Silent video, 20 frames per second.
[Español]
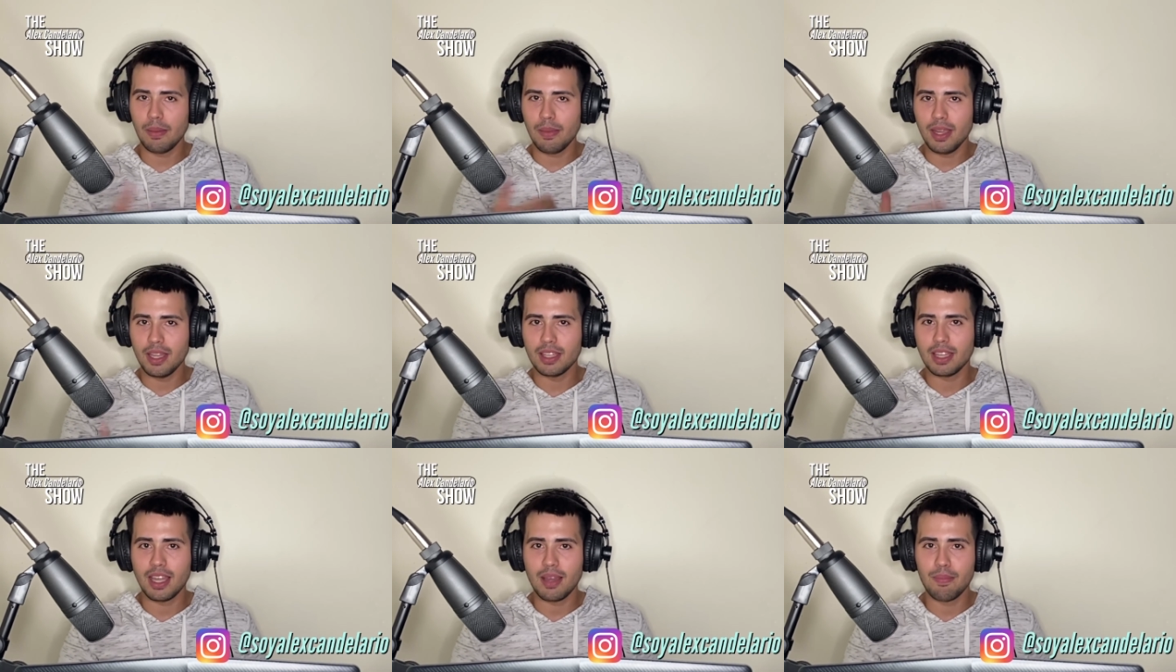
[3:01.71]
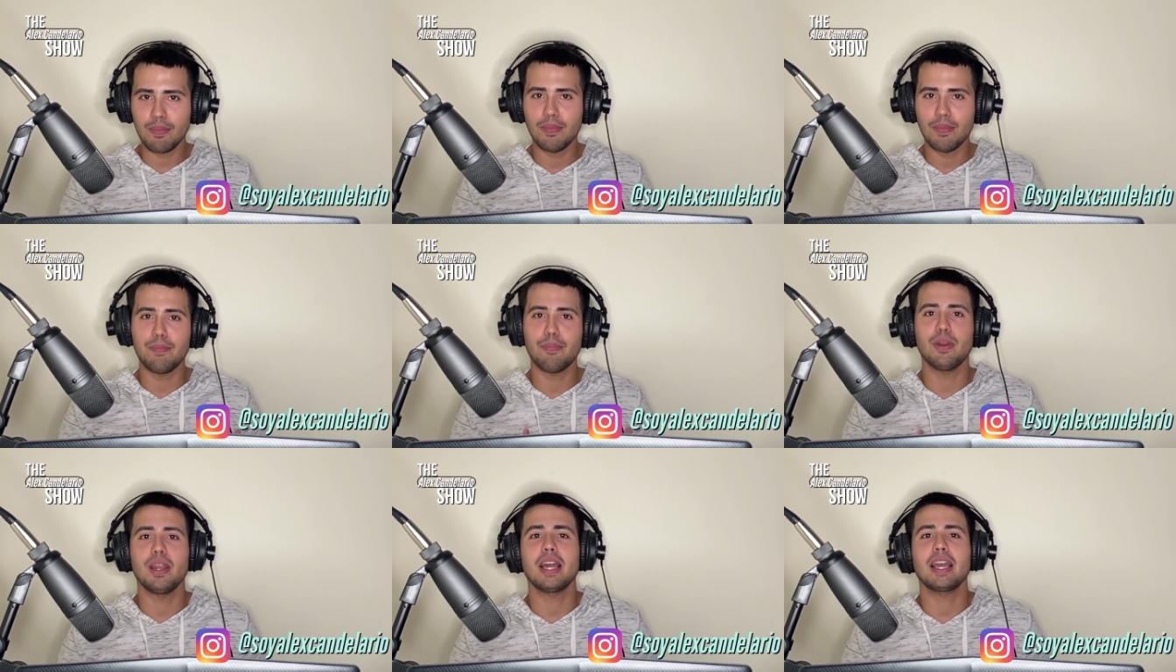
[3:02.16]
metas
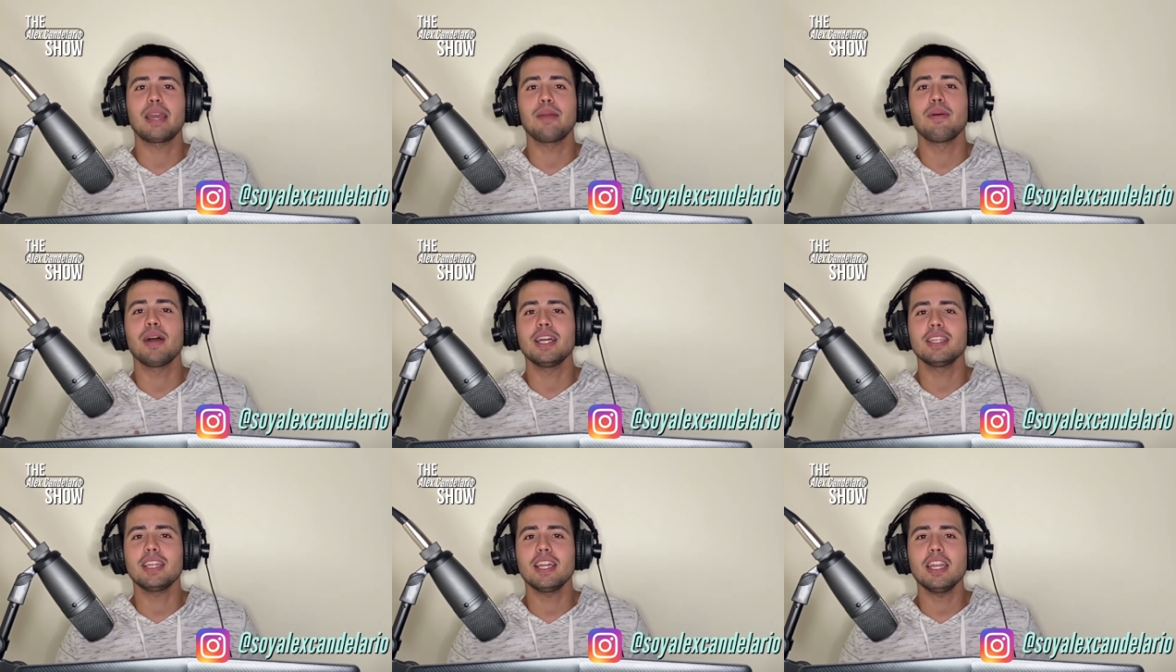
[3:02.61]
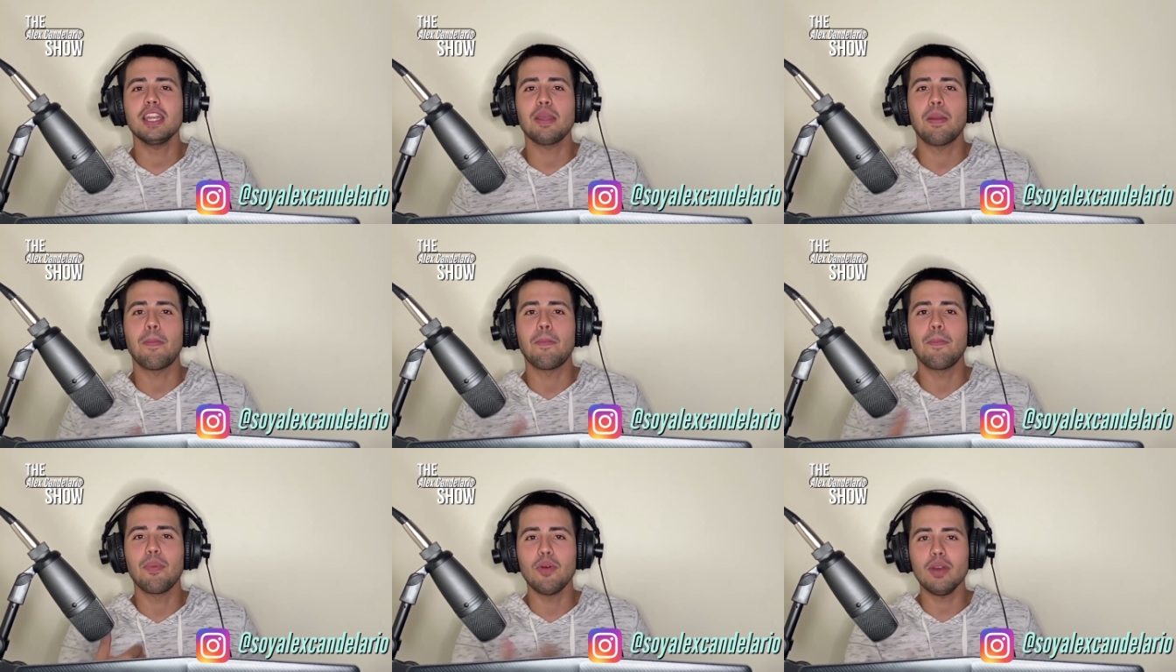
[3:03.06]
por las que vas a estar
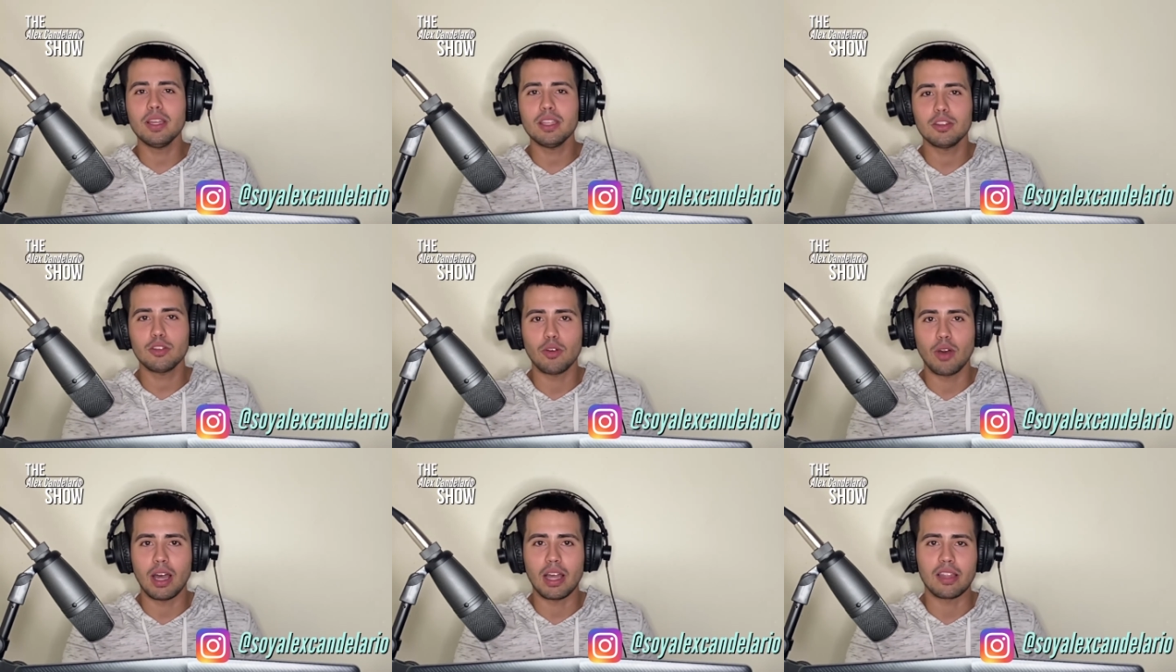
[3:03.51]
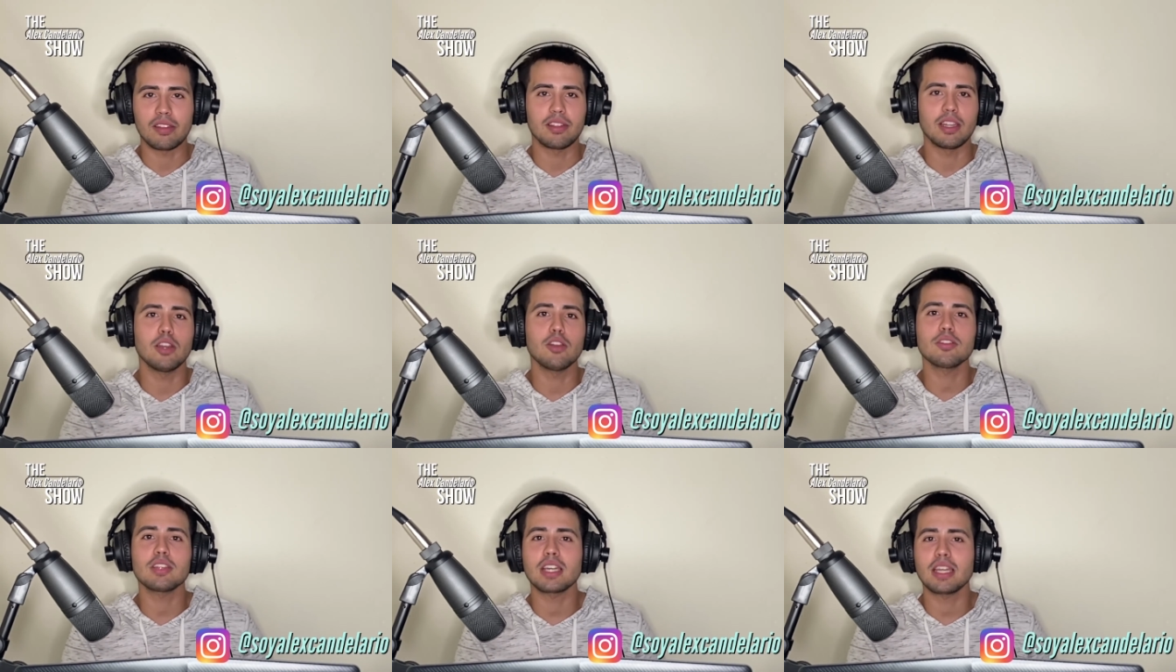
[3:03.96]
dispuesto a hacer
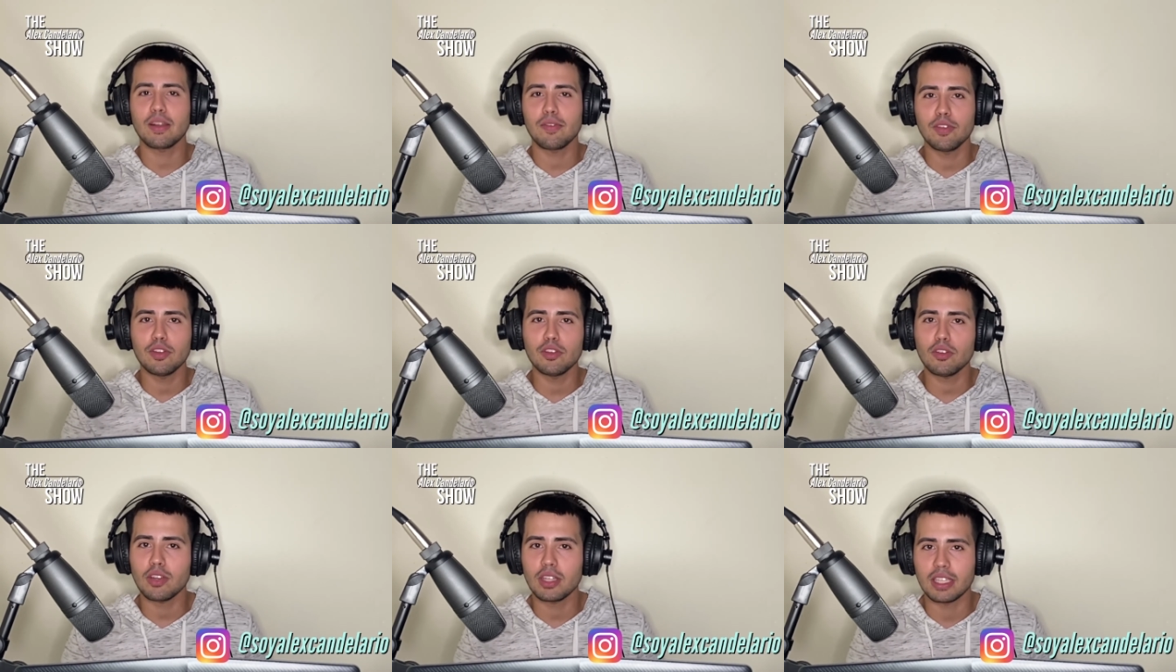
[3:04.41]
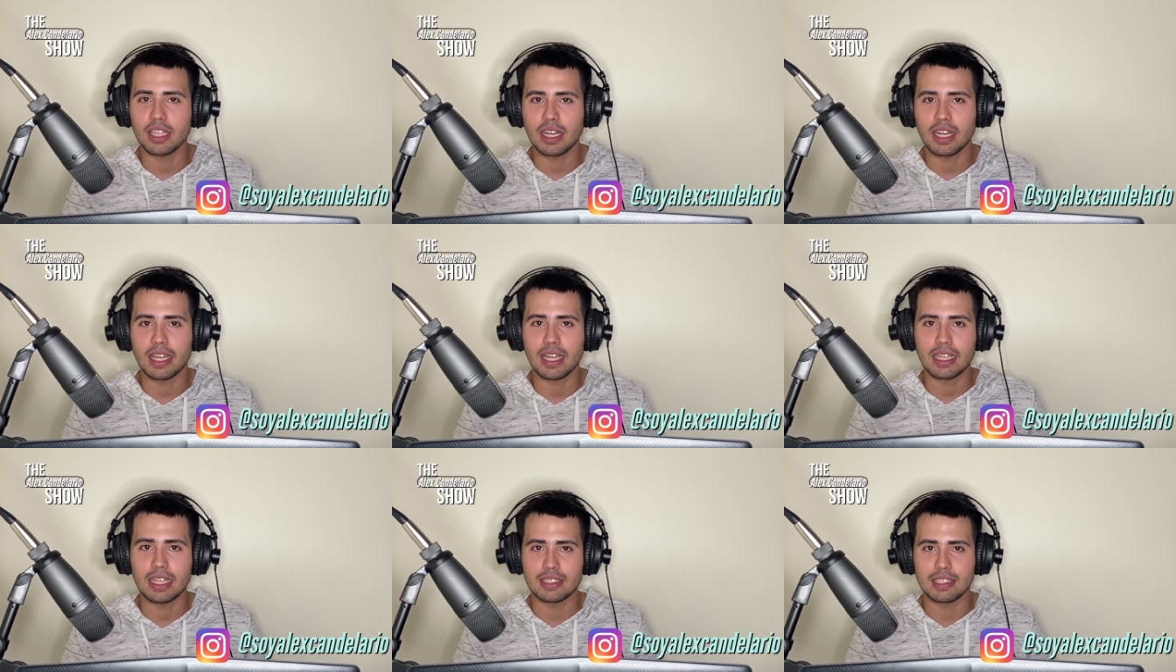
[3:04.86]
los sacrificios que
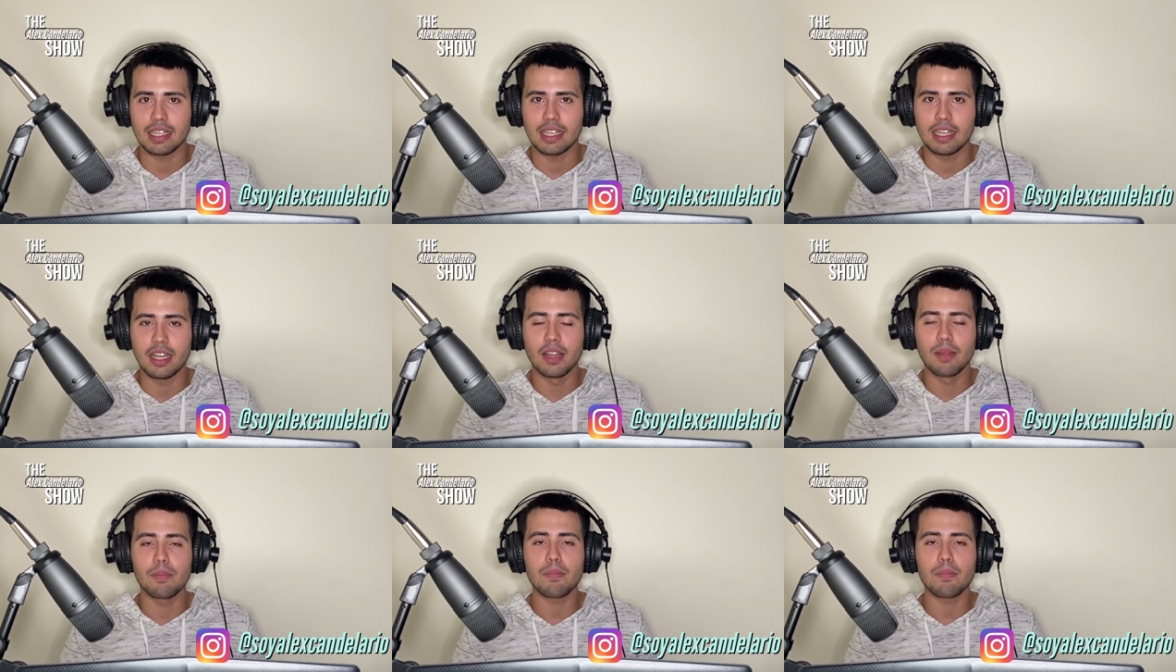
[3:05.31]
tienes que hacer.